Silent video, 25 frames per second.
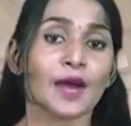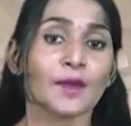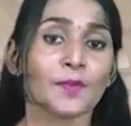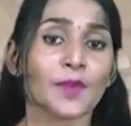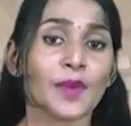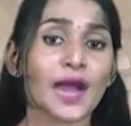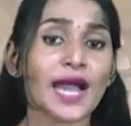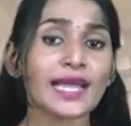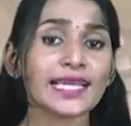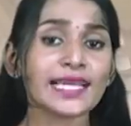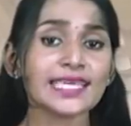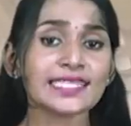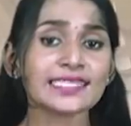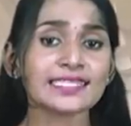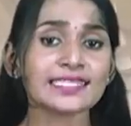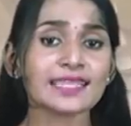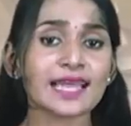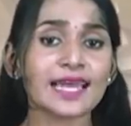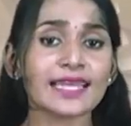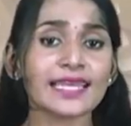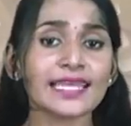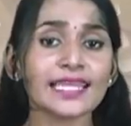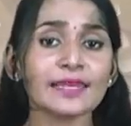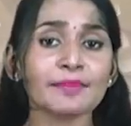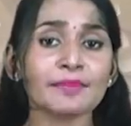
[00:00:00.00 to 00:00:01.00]

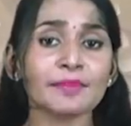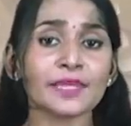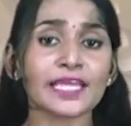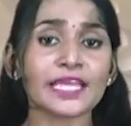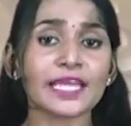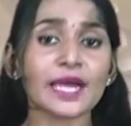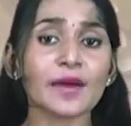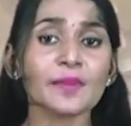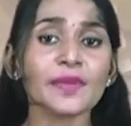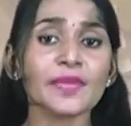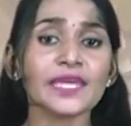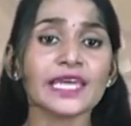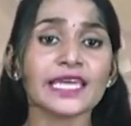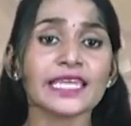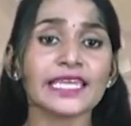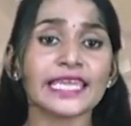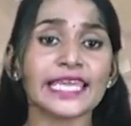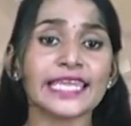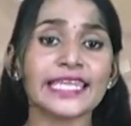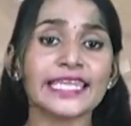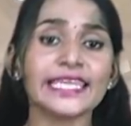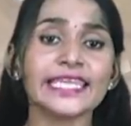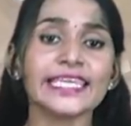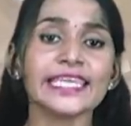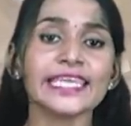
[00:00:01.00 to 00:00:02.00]
பாகிஸ்தானின் மிக மிக
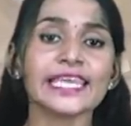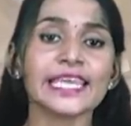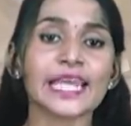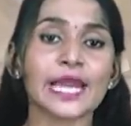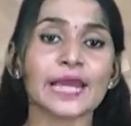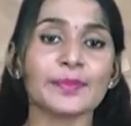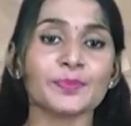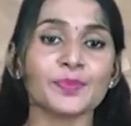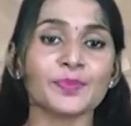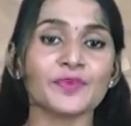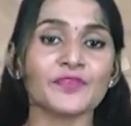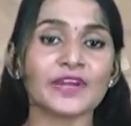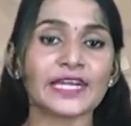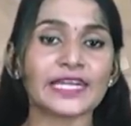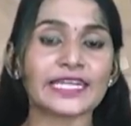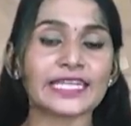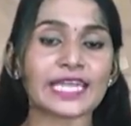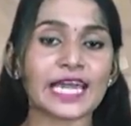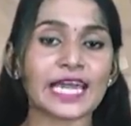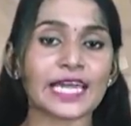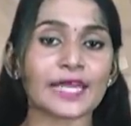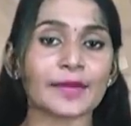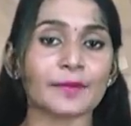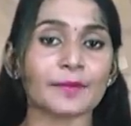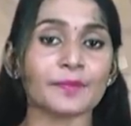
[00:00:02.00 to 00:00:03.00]
நெருங்கிய நட்பு
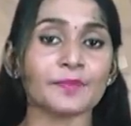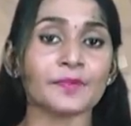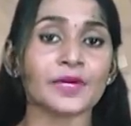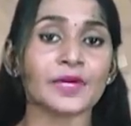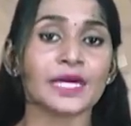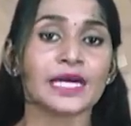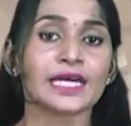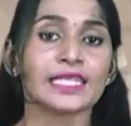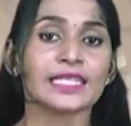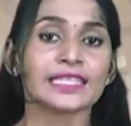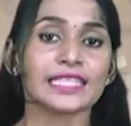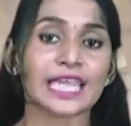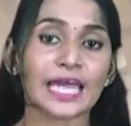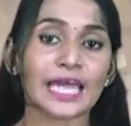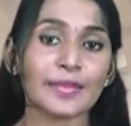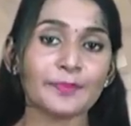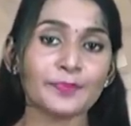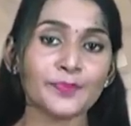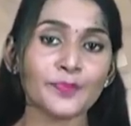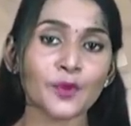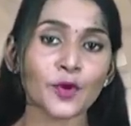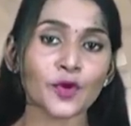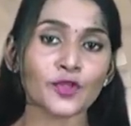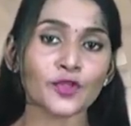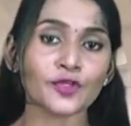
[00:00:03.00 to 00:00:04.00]
வட்டாரம்
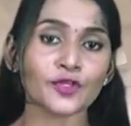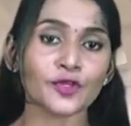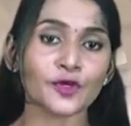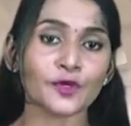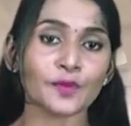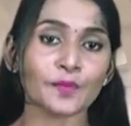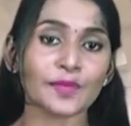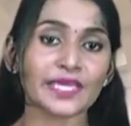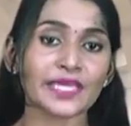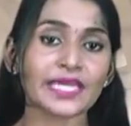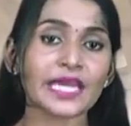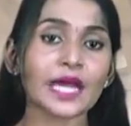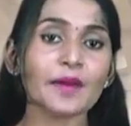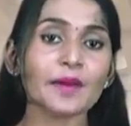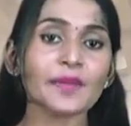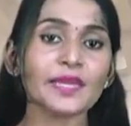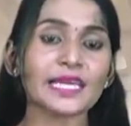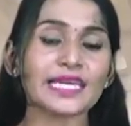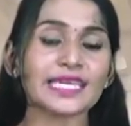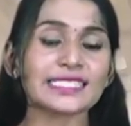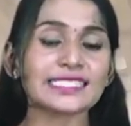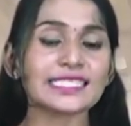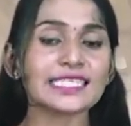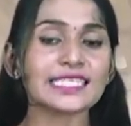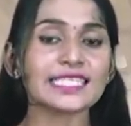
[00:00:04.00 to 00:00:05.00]
தற்போது மிக
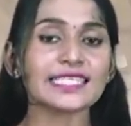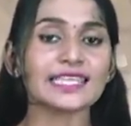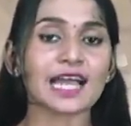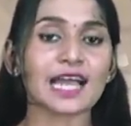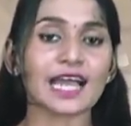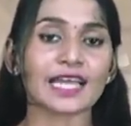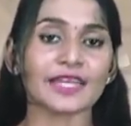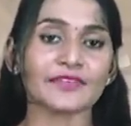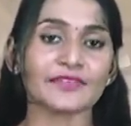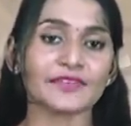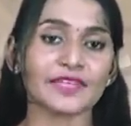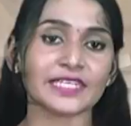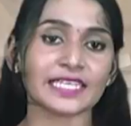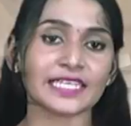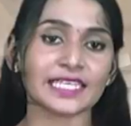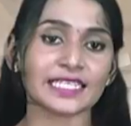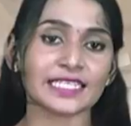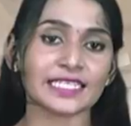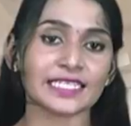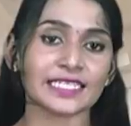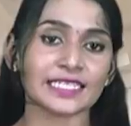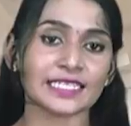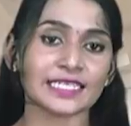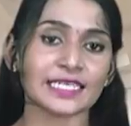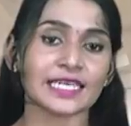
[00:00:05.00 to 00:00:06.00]
மிக
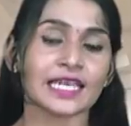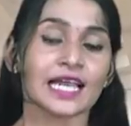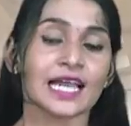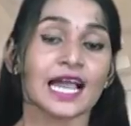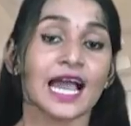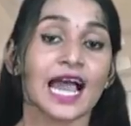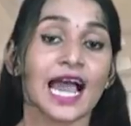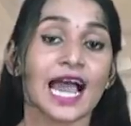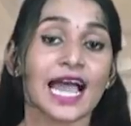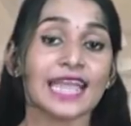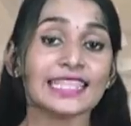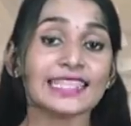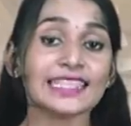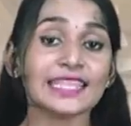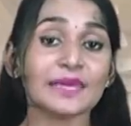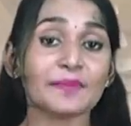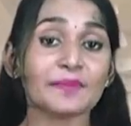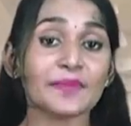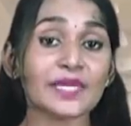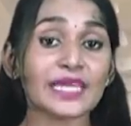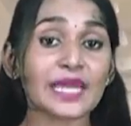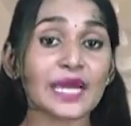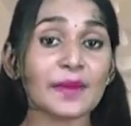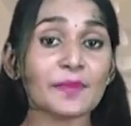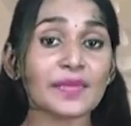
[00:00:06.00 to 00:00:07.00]
சிறிதாகிவிட்டது அந்த
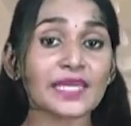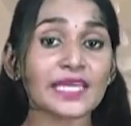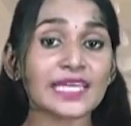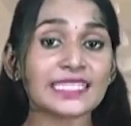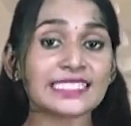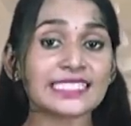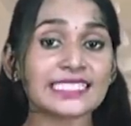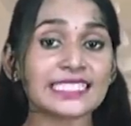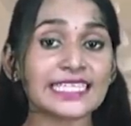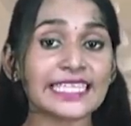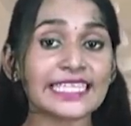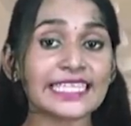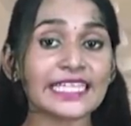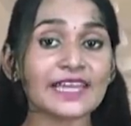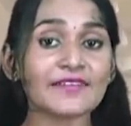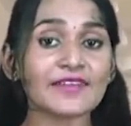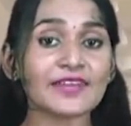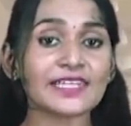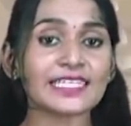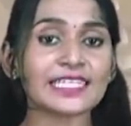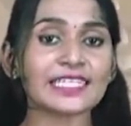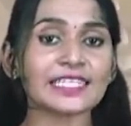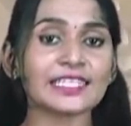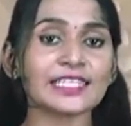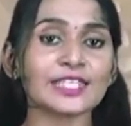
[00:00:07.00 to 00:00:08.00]
மிக மிக சிறிய
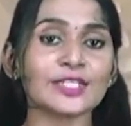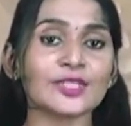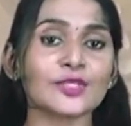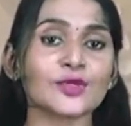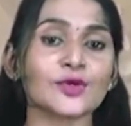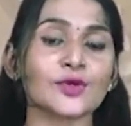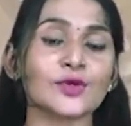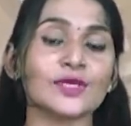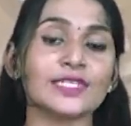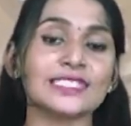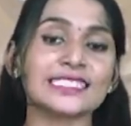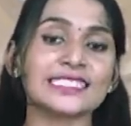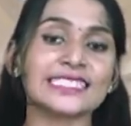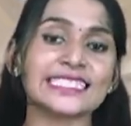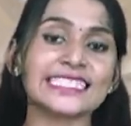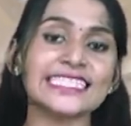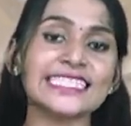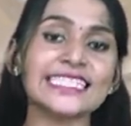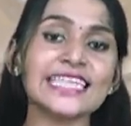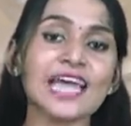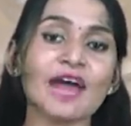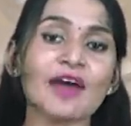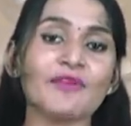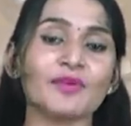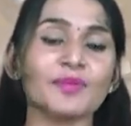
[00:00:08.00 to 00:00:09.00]
வட்டத்திற்குள்
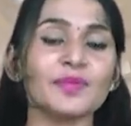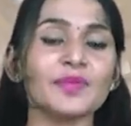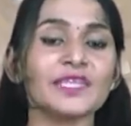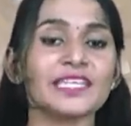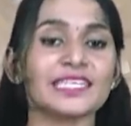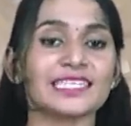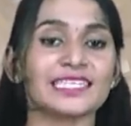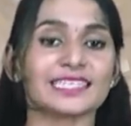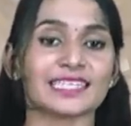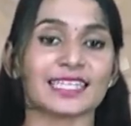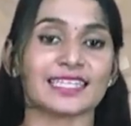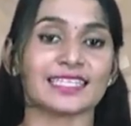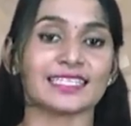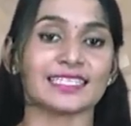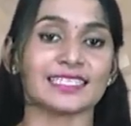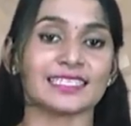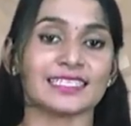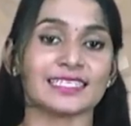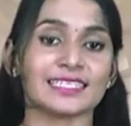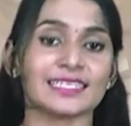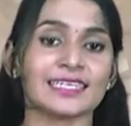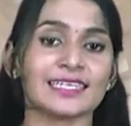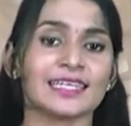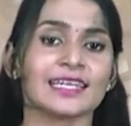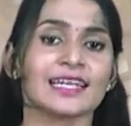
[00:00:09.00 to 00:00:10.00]
சீனாவும் இருக்கிறது
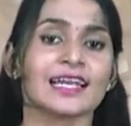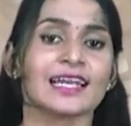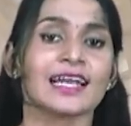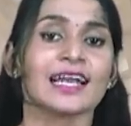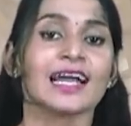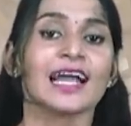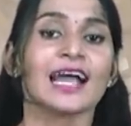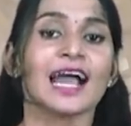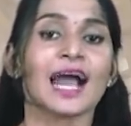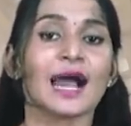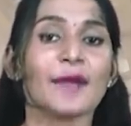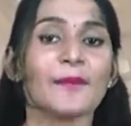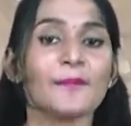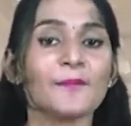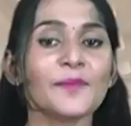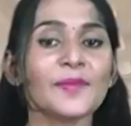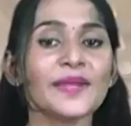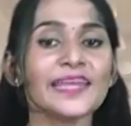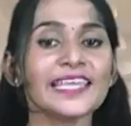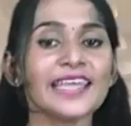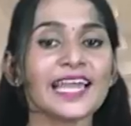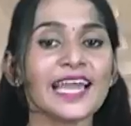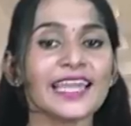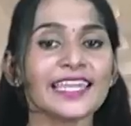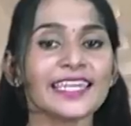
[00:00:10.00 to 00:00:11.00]

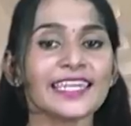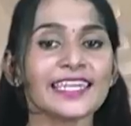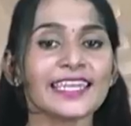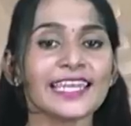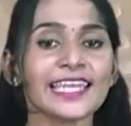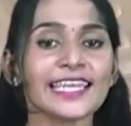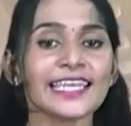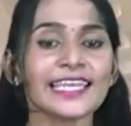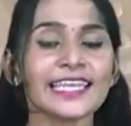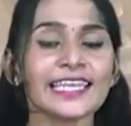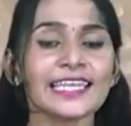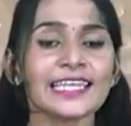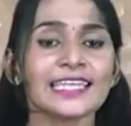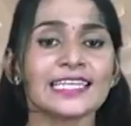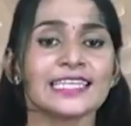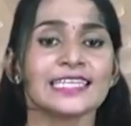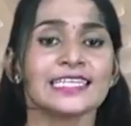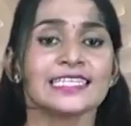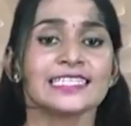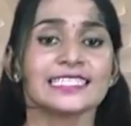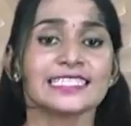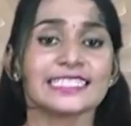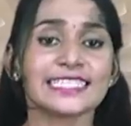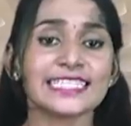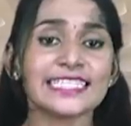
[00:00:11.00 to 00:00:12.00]
அப்படியான நிலையில்
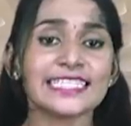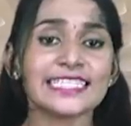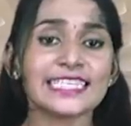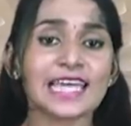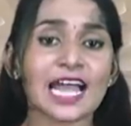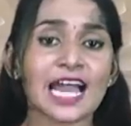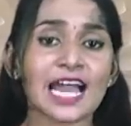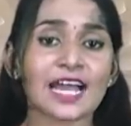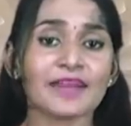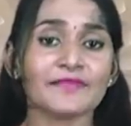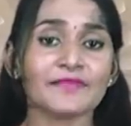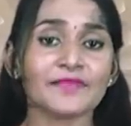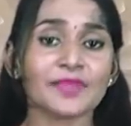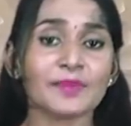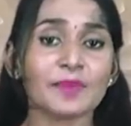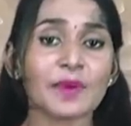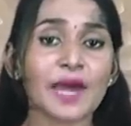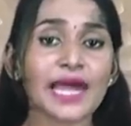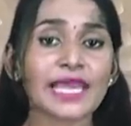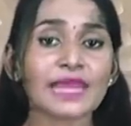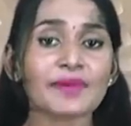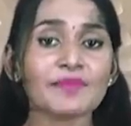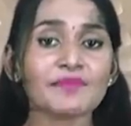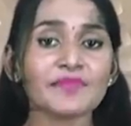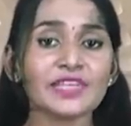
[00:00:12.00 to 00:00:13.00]
சீனா
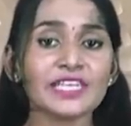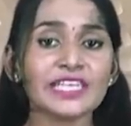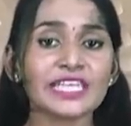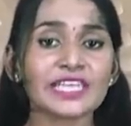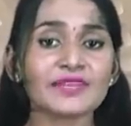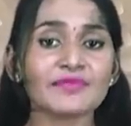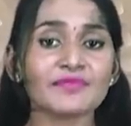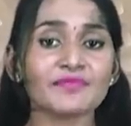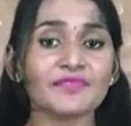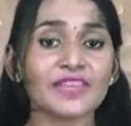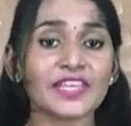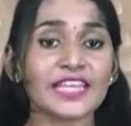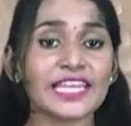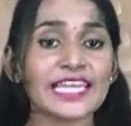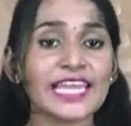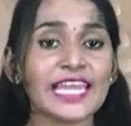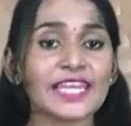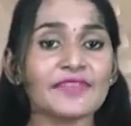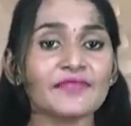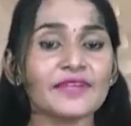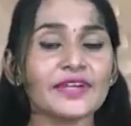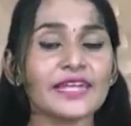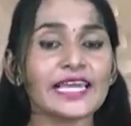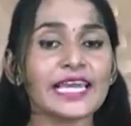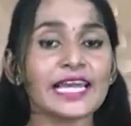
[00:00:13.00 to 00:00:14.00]
விமானம் விற்கும்
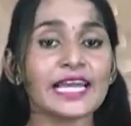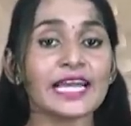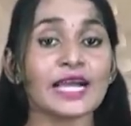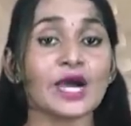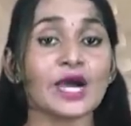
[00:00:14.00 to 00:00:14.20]
விலையை விட